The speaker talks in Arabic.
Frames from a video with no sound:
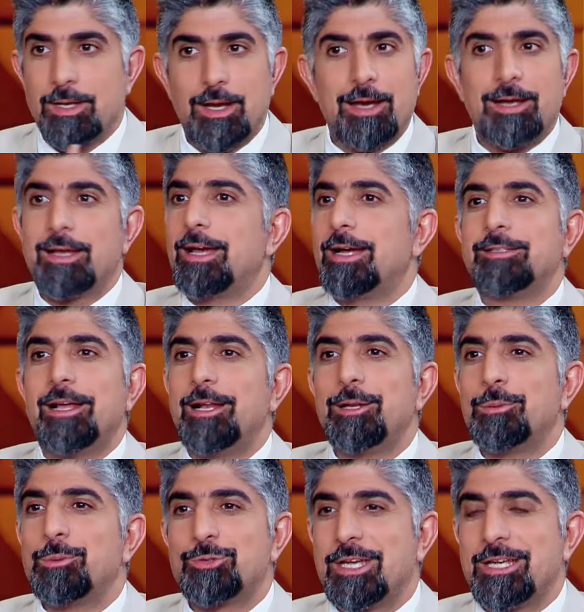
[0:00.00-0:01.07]
انا قاعد
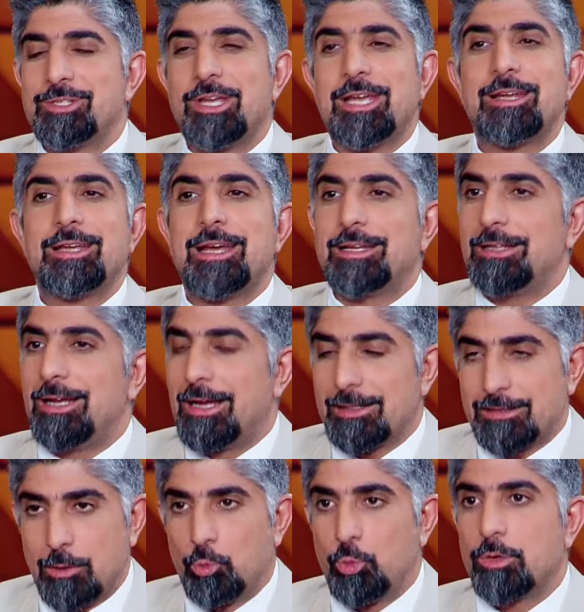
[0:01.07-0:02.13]
اعلمهم شيء زين قاعد
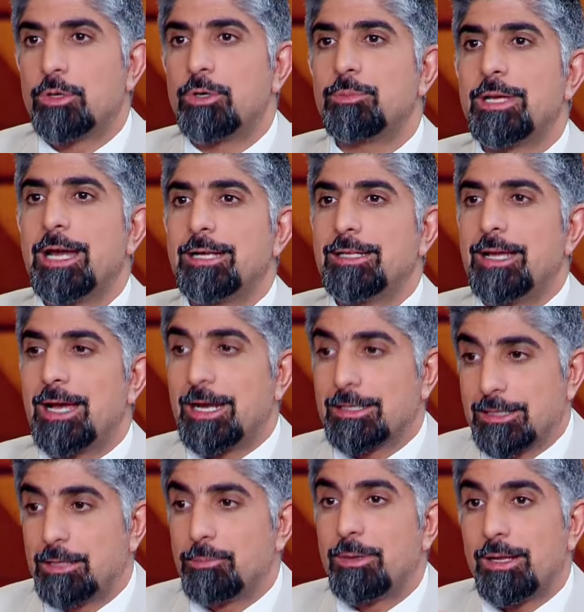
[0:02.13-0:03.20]
اطورهم قاعد
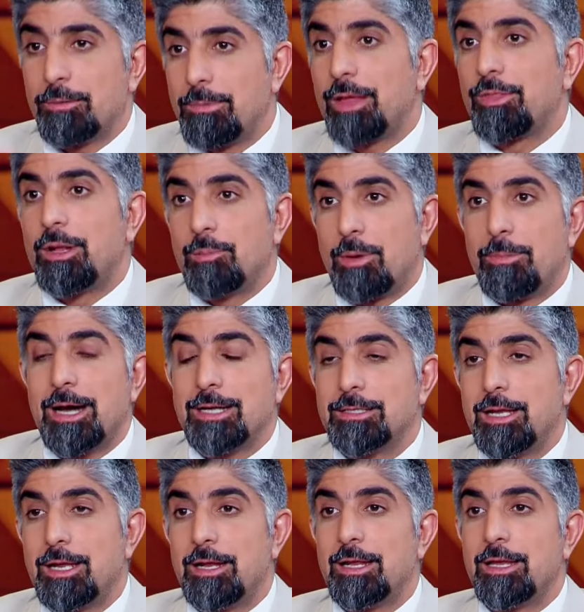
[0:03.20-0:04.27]
اعطيه بعض
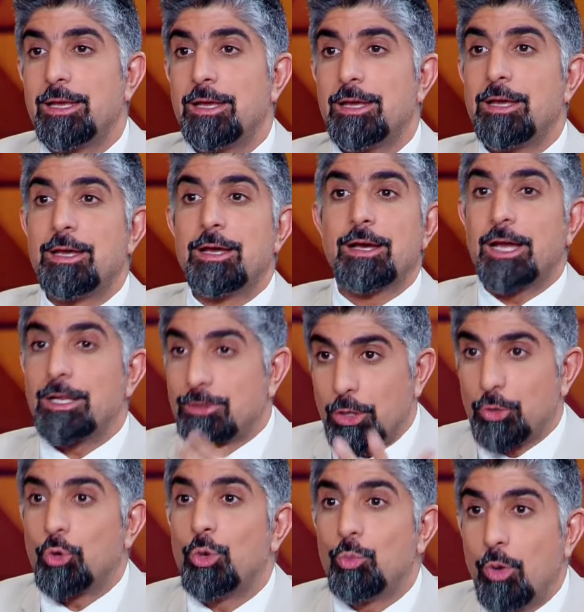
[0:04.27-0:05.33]
المبادئ اللي قد
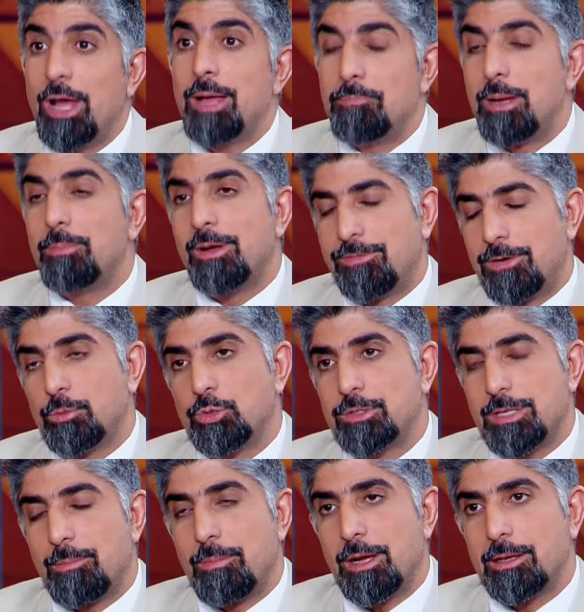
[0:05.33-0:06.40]
تكون محببه في
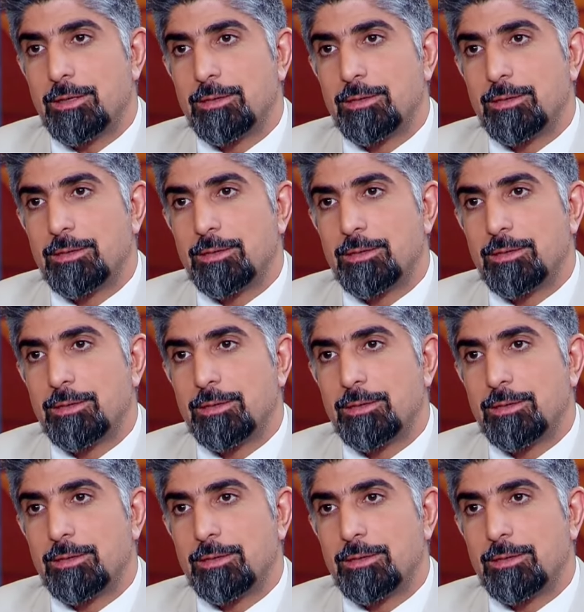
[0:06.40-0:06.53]
المجتمع